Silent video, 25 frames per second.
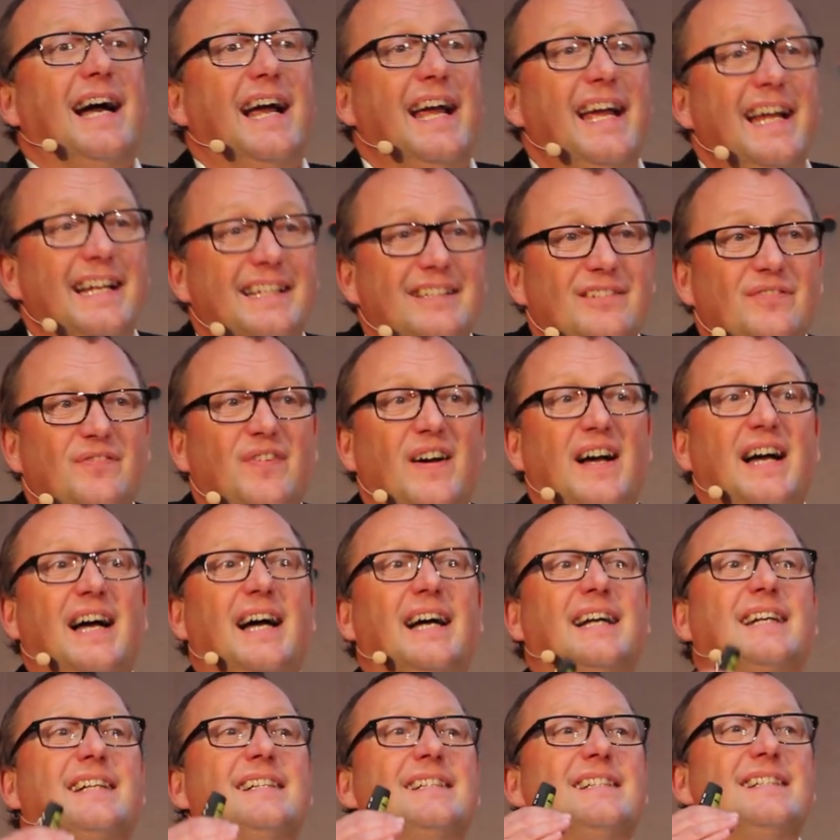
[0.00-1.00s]

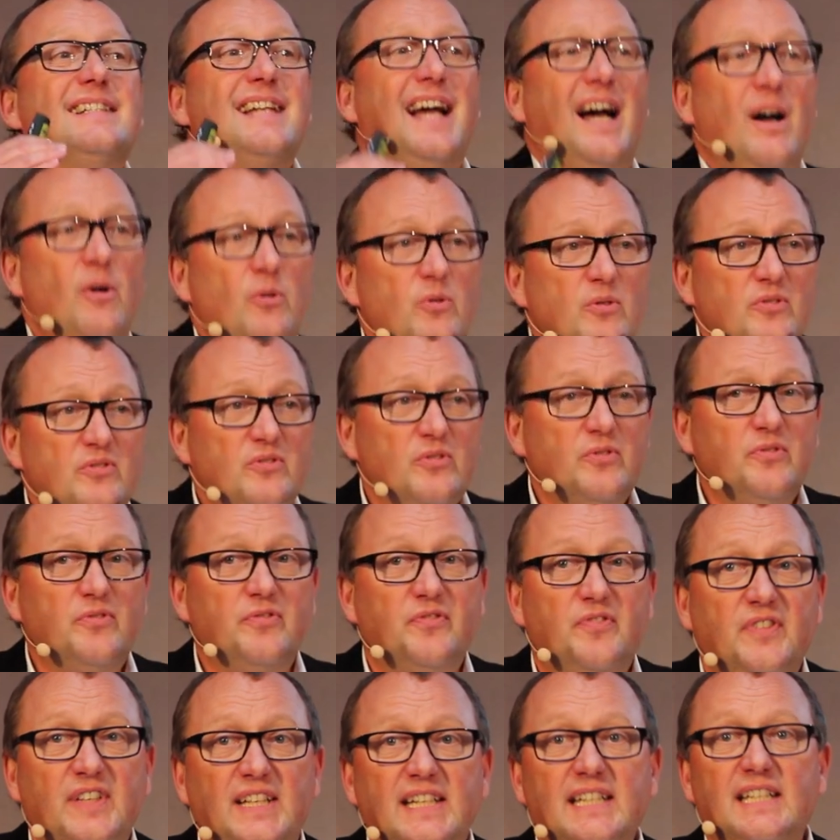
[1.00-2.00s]
Etwa genauso
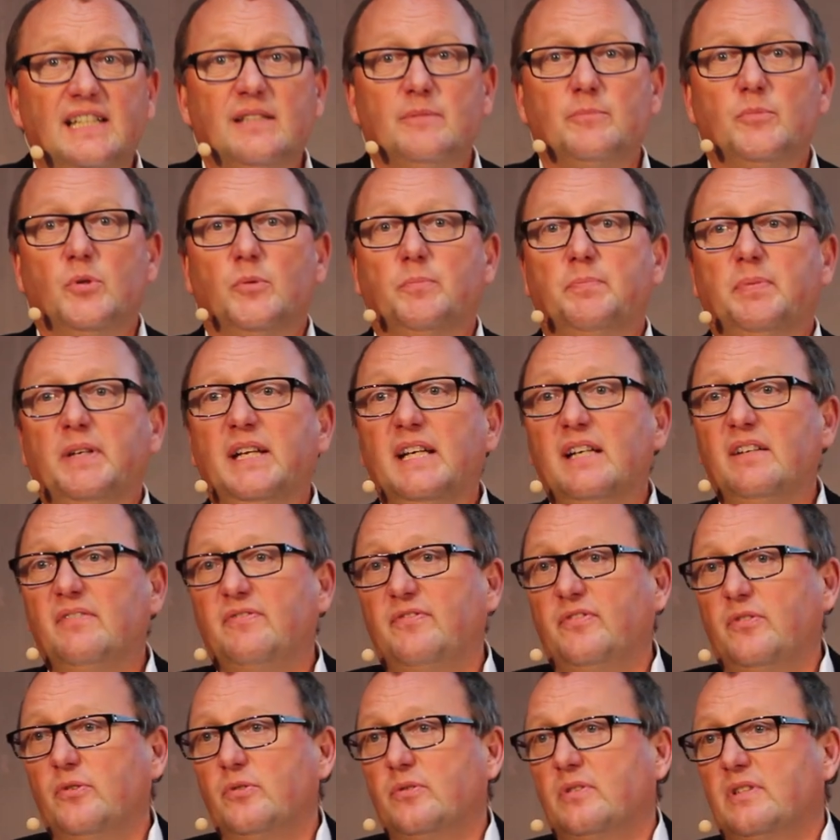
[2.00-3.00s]
viele
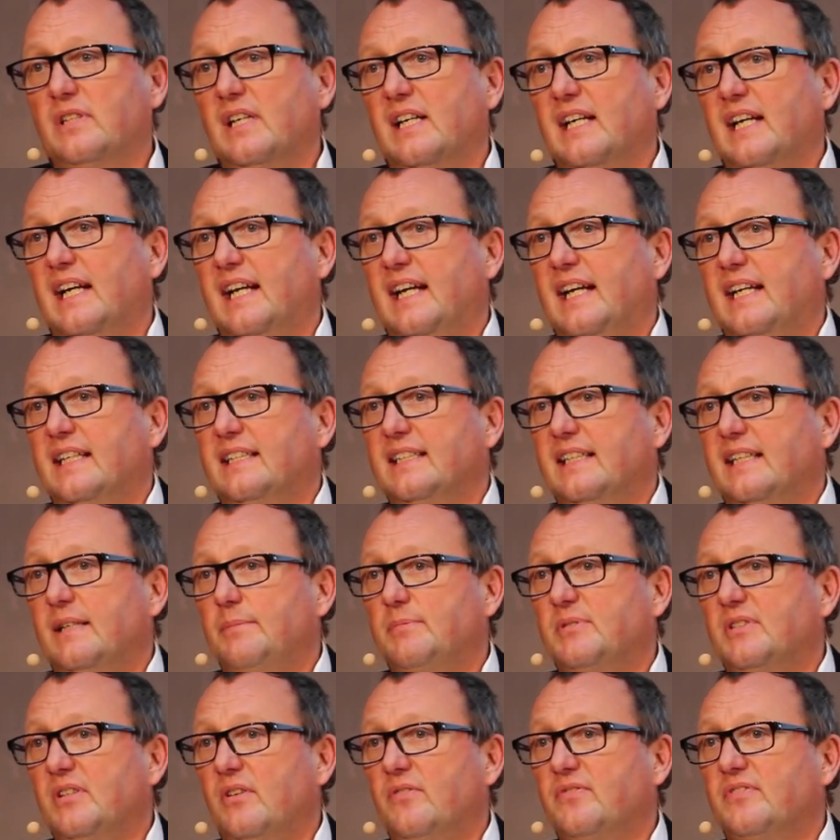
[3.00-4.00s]
Mobilfunkgeräte
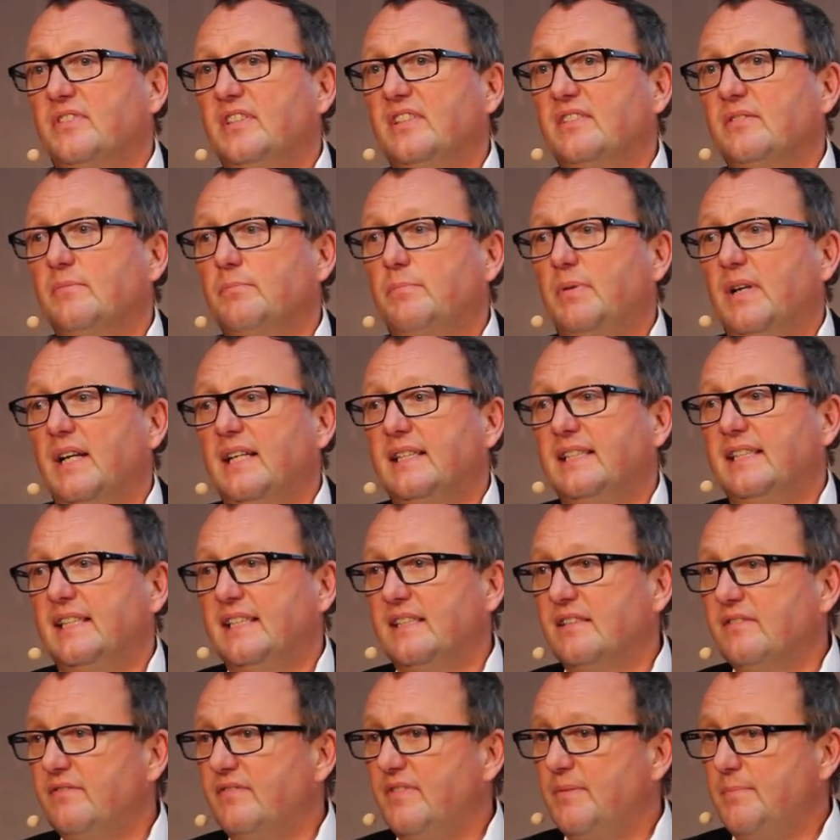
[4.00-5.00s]
gibt es auf diesem
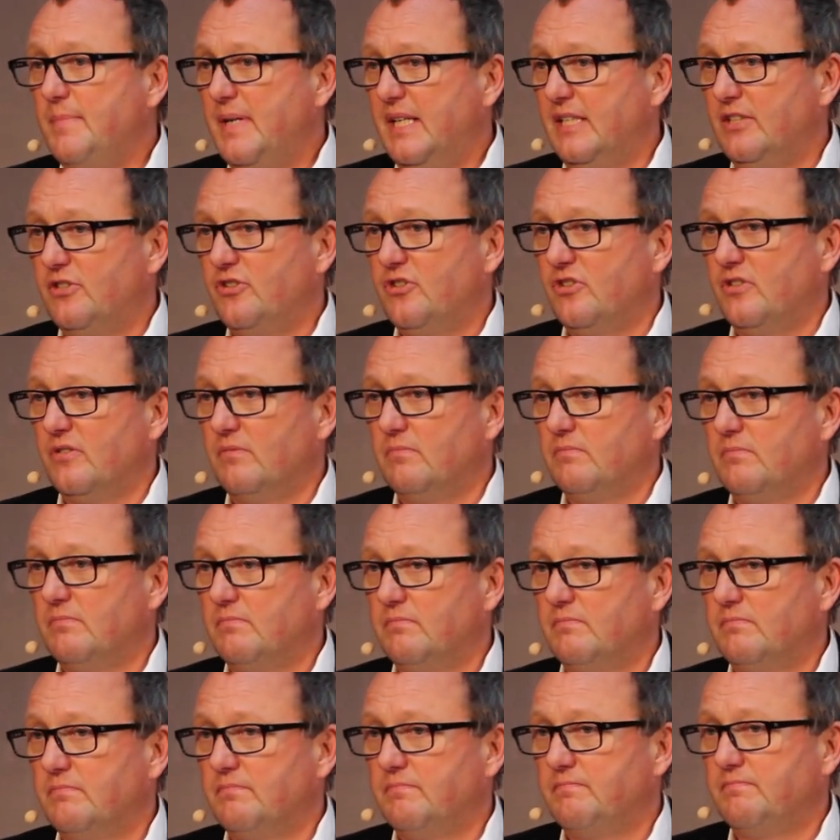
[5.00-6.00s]
Planeten wie Menschen.
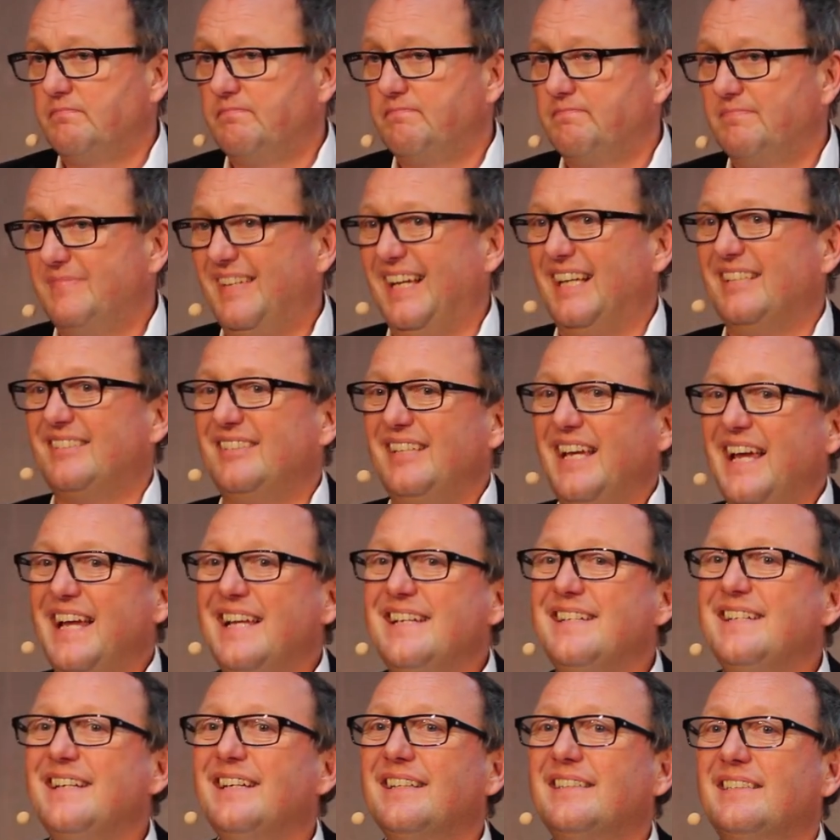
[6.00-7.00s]
Das
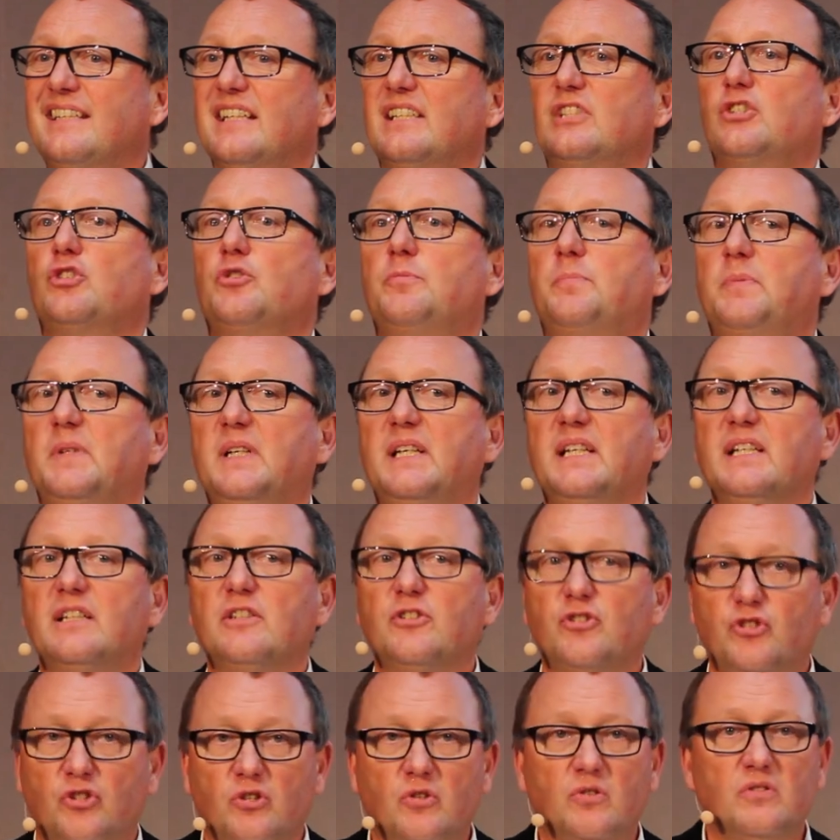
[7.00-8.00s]
ändert das
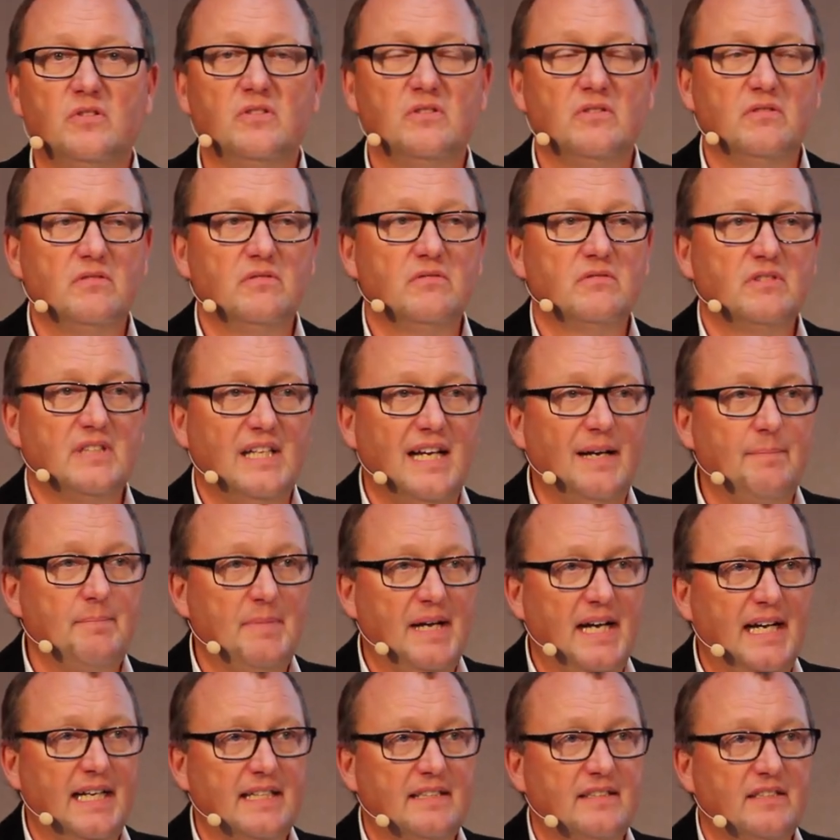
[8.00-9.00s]
Spiel schon
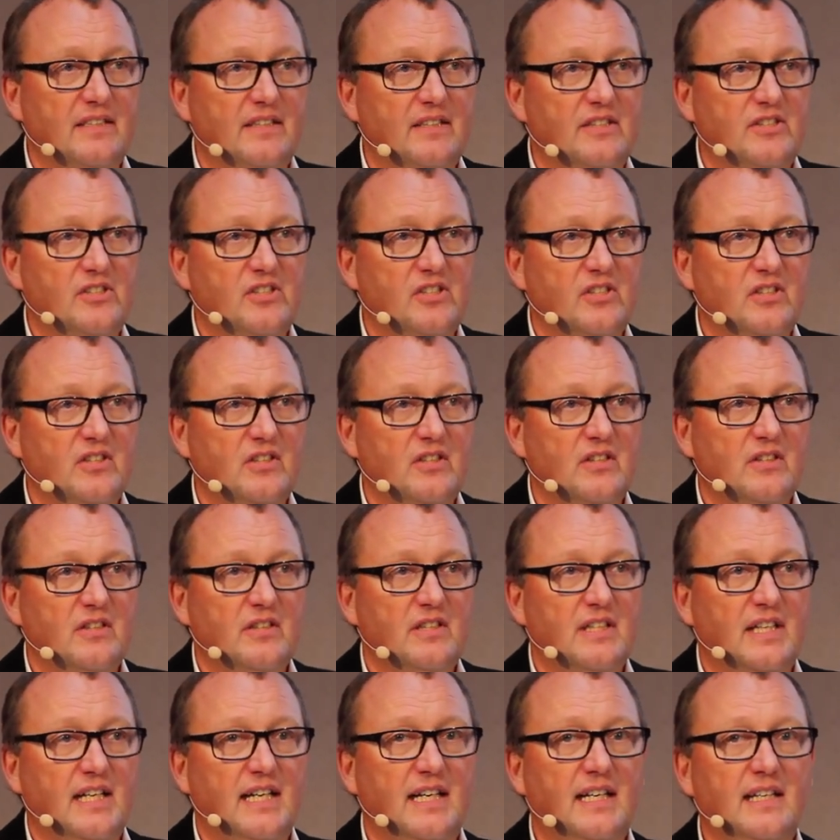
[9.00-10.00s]
dramatisch.
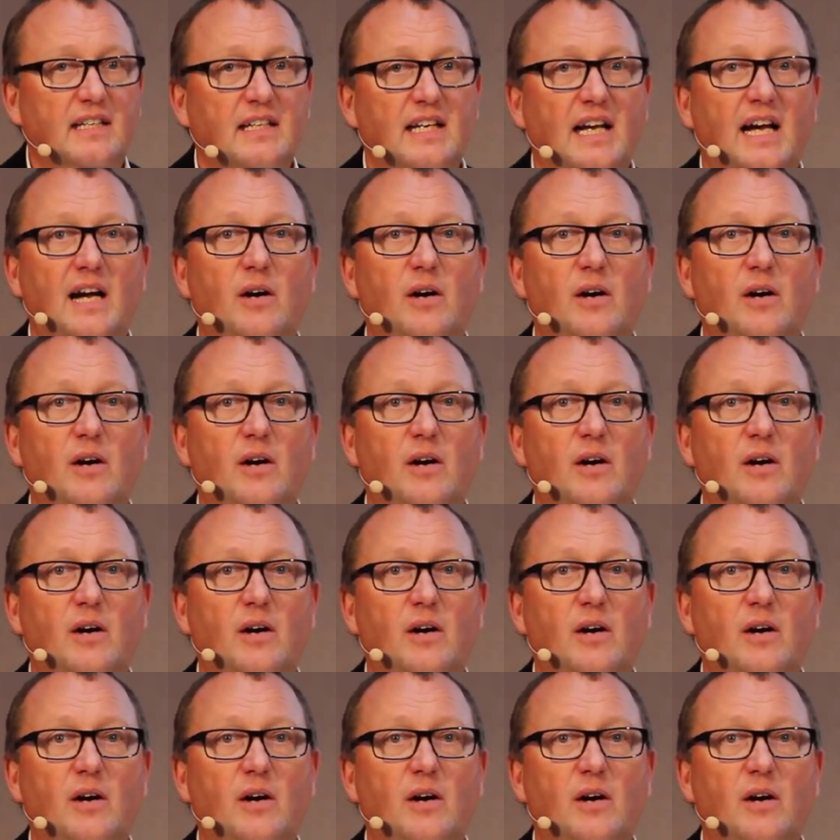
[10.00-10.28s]
Ja?